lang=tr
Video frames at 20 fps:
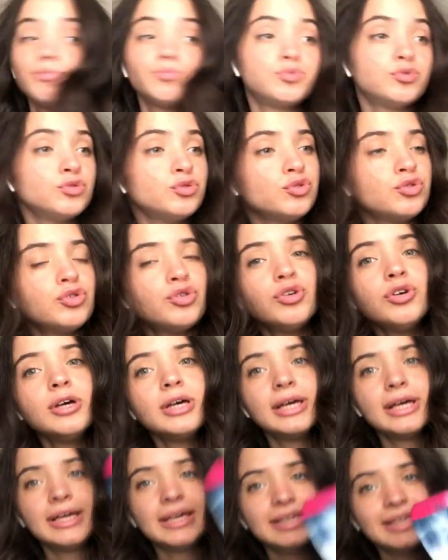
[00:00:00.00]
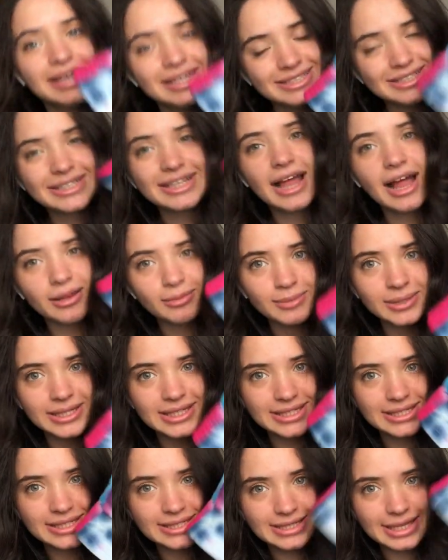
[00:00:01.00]
bunu yeşil almak
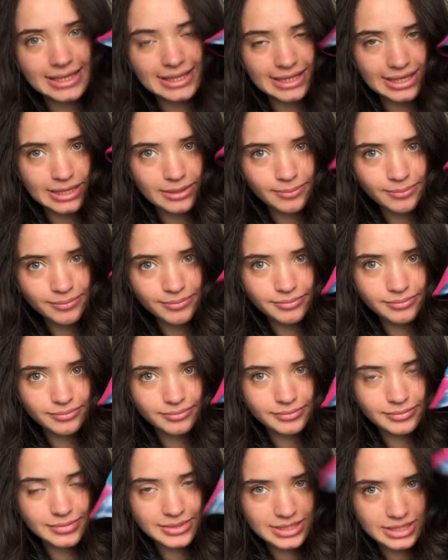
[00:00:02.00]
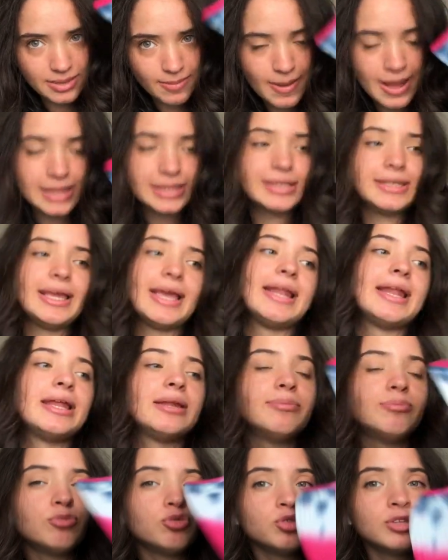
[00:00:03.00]
istediğim zamana
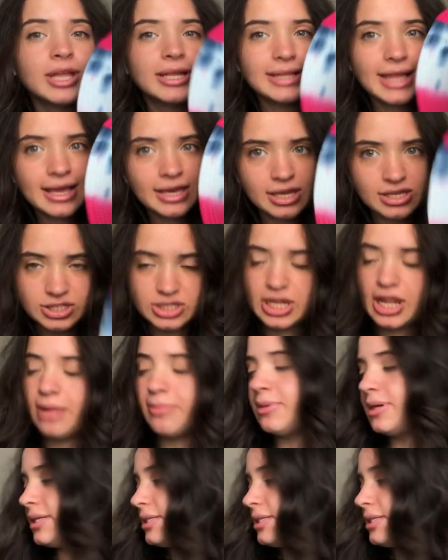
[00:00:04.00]
gelelim. Bunu neden yeşil almak